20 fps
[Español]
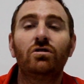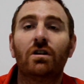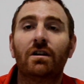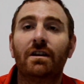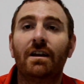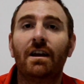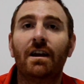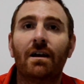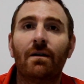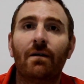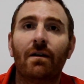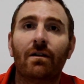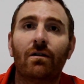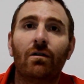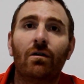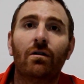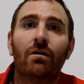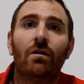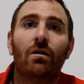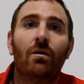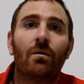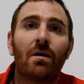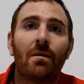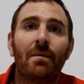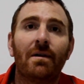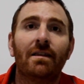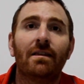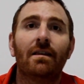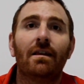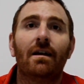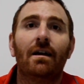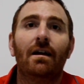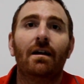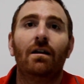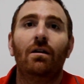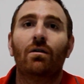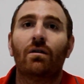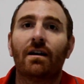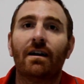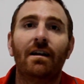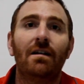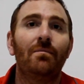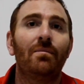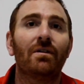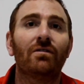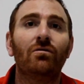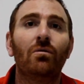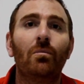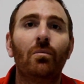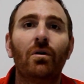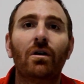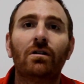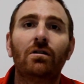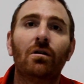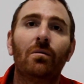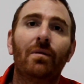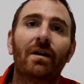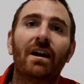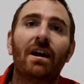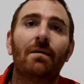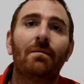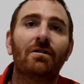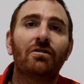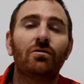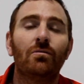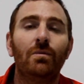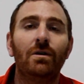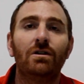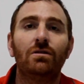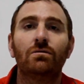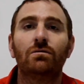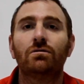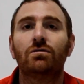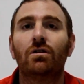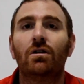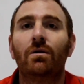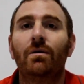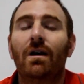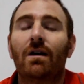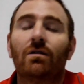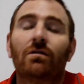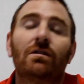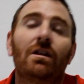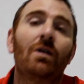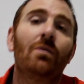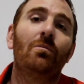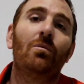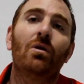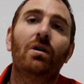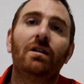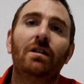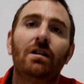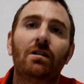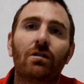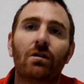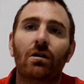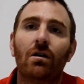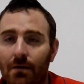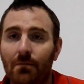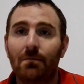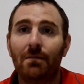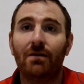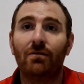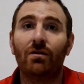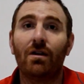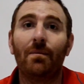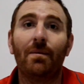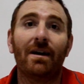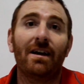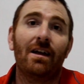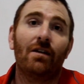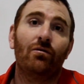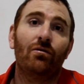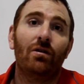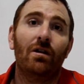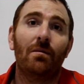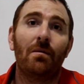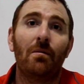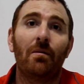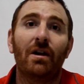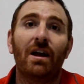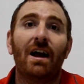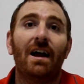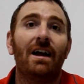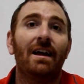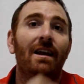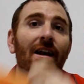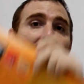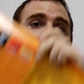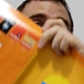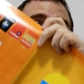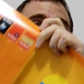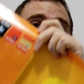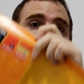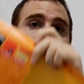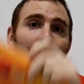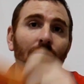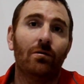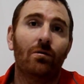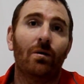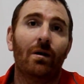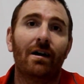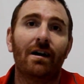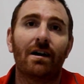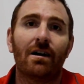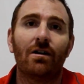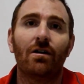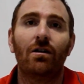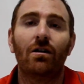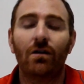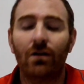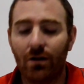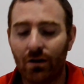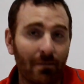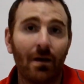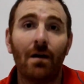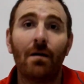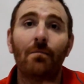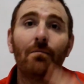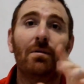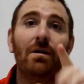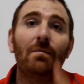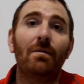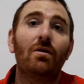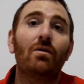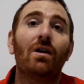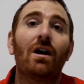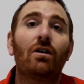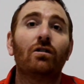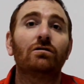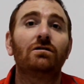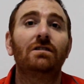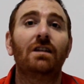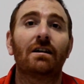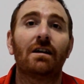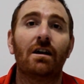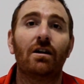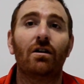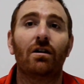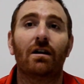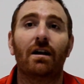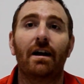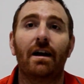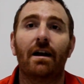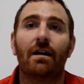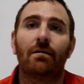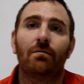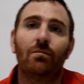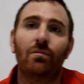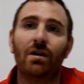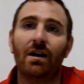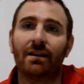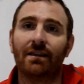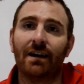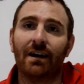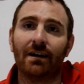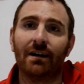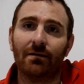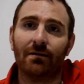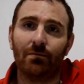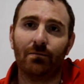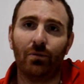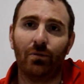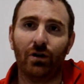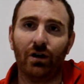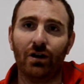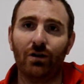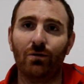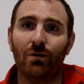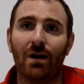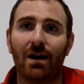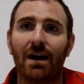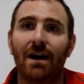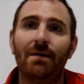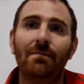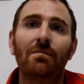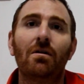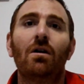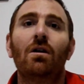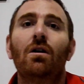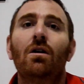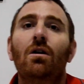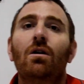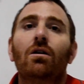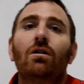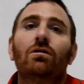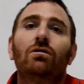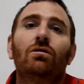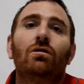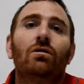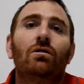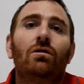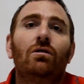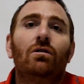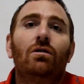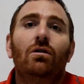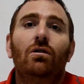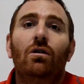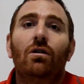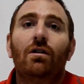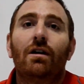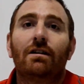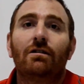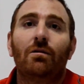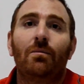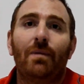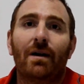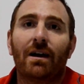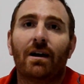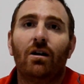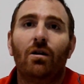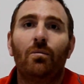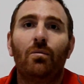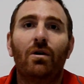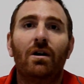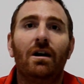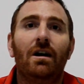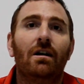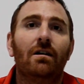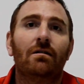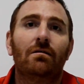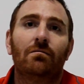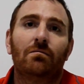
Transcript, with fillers: que tiene que ver con obviamente lo que es el presupuesto para ir a Machu Picchu. Yo les voy a contar un poquitito, es una pequeña ayuda de memoria en el cuaderno. Primero unas cositas que quiero aclarar. Voy a estar poniendo acá todos los datos para que lo puedan ir